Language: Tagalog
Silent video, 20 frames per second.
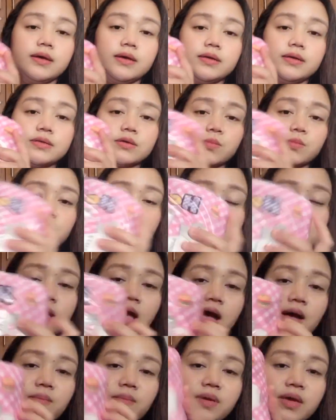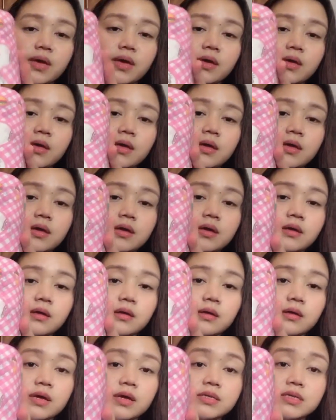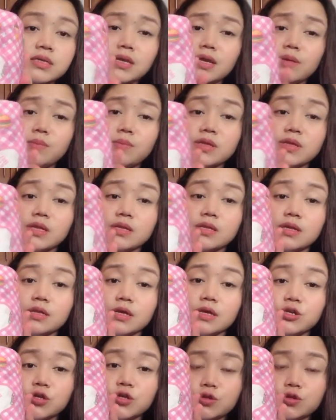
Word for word: Sobrang dami. Kasi limited edition to